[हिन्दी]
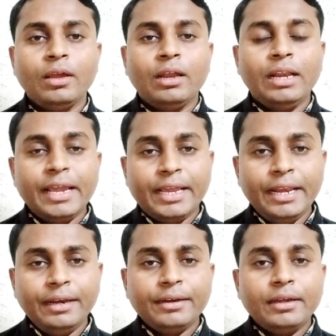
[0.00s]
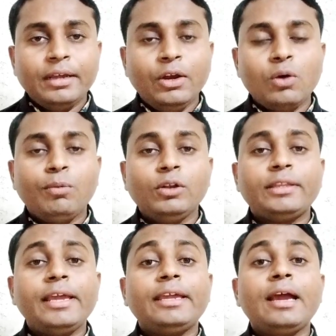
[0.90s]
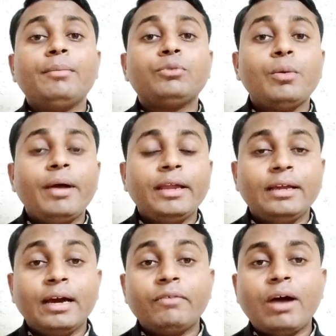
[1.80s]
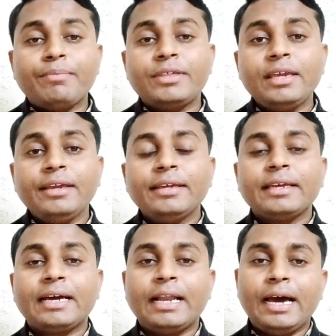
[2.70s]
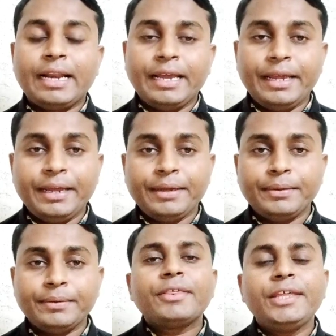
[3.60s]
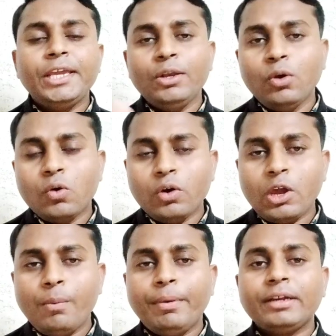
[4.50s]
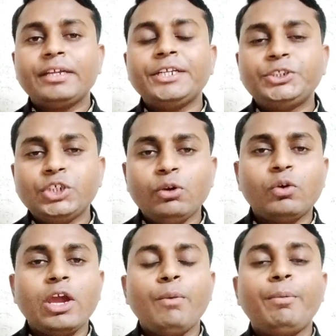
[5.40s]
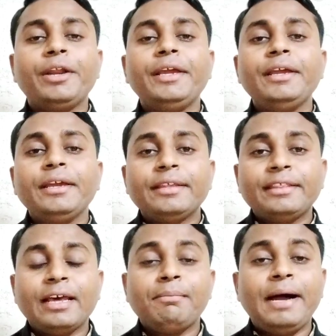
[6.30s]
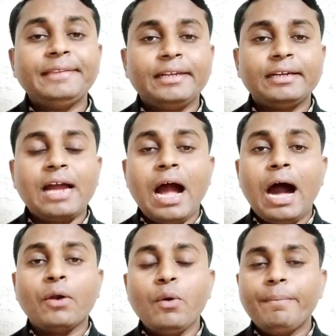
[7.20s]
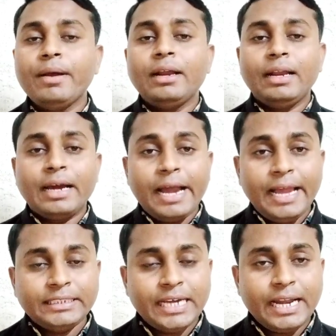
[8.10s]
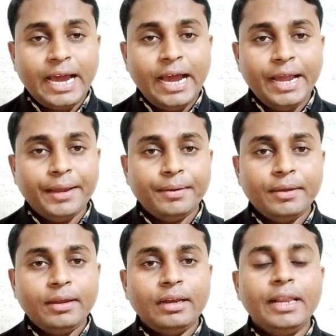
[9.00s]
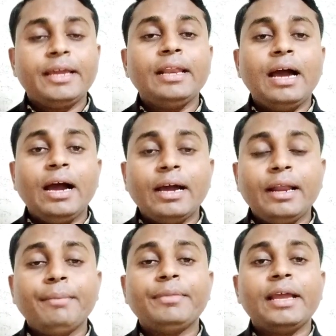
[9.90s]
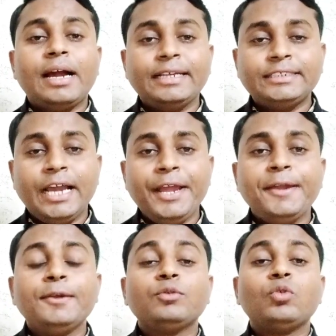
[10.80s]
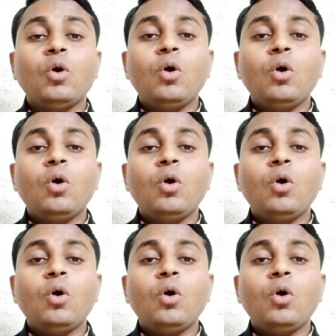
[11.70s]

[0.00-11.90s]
लेकिन ये लोग बोलते हैं कि हम तो भाई घर वापसी करा रहे हैं ही लोगों के ऊपर क्रिश्चियनों के ऊपर ही धर्मांतरण का आरोप लगाया जा रहा है लेकिन अगर हम देखा जाए तो